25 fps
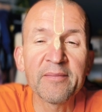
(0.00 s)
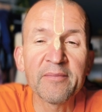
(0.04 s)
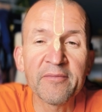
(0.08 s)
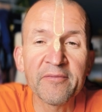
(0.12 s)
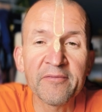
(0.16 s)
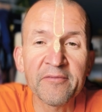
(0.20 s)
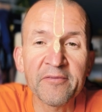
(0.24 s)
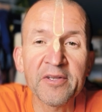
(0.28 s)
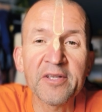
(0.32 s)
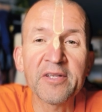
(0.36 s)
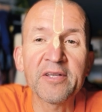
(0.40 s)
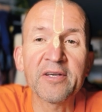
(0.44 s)

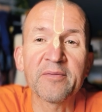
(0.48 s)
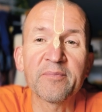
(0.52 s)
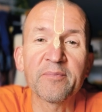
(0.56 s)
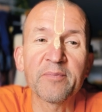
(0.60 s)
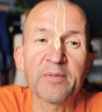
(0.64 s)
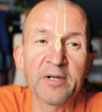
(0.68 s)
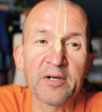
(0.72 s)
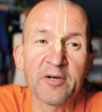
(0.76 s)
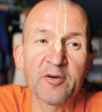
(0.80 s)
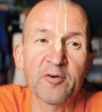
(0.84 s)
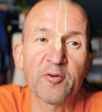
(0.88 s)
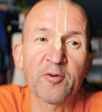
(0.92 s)
Видия
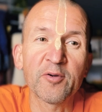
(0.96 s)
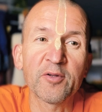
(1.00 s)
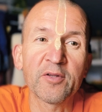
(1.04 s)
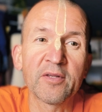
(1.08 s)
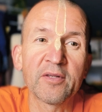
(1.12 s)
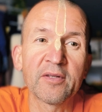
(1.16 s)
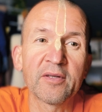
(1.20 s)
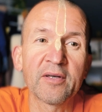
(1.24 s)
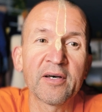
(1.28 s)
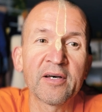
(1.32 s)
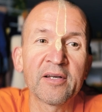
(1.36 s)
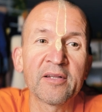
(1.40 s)
приходит
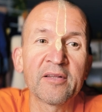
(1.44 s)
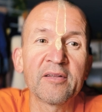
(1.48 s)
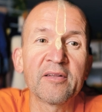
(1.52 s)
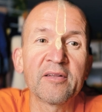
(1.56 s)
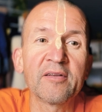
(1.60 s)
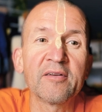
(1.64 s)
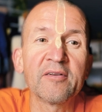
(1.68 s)
от